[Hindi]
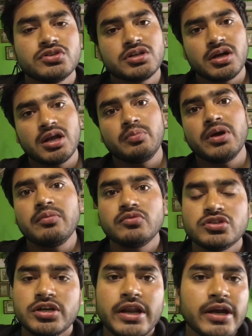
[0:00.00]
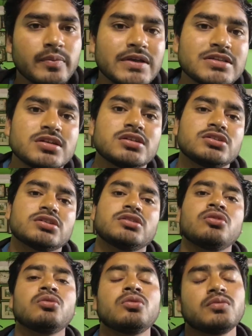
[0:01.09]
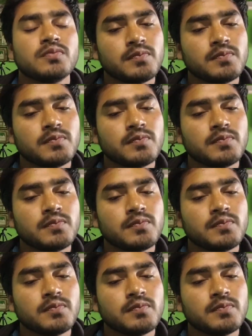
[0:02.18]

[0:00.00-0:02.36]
तो इंस्टाग्राम पे आप मुझे डायरेक्ट मैसेज कर सकते हो